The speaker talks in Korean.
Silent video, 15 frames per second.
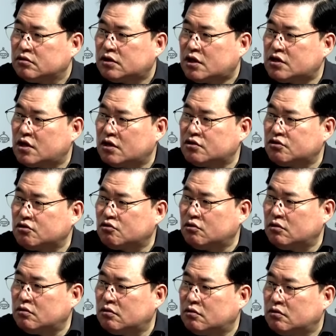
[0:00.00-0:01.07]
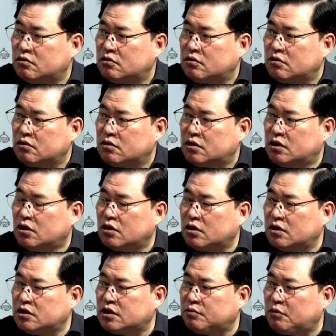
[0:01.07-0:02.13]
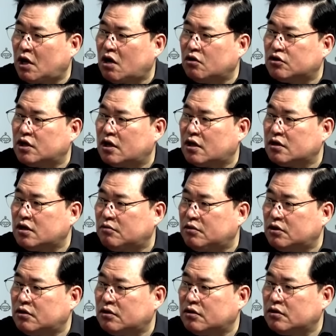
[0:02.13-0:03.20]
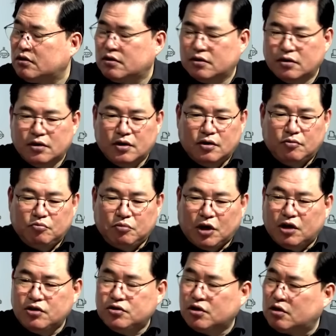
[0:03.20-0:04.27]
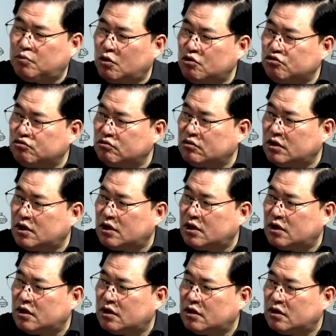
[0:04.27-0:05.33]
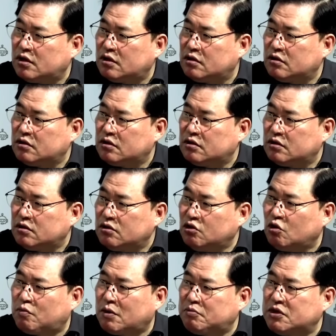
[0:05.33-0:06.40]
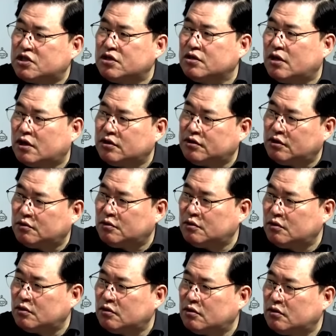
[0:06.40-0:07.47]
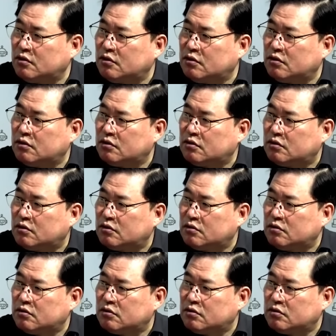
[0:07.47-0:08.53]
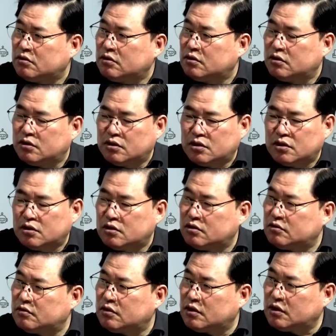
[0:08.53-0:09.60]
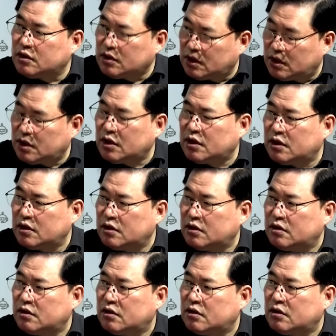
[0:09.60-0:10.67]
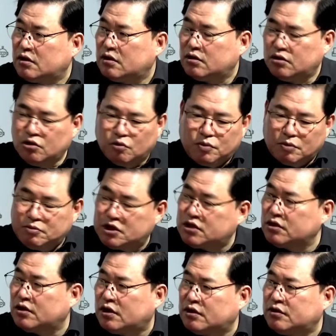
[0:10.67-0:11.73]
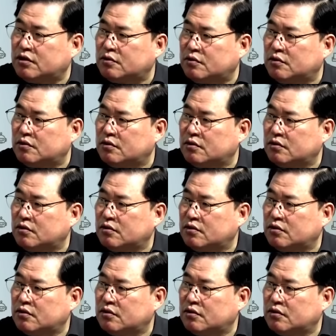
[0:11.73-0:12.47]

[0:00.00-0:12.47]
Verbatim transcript: 사진까지 찍고 그거를 이제 내가 어떻게 알았냐면 음. 매니저가 보여주는 거야. 이 오빠 미친 거 아니냐고. 매니저란 누군 매니저? 아 그 술집의 매니저. 예. 아이 오빠 미친 거 아니냐고.